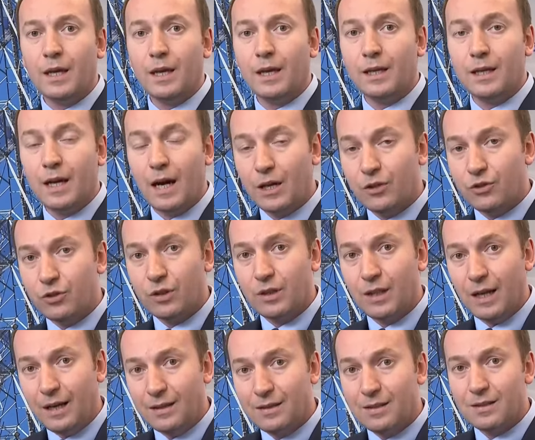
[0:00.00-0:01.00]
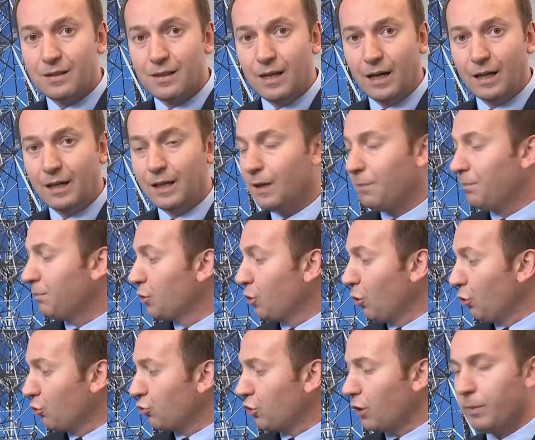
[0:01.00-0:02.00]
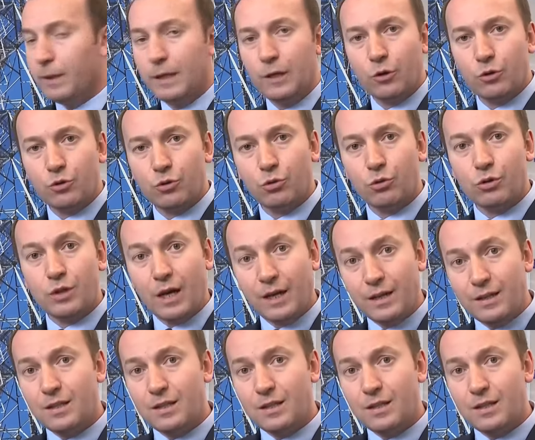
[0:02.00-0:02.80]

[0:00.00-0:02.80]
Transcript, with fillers: E, karşı telsizlerle görüşebiliyorsunuz.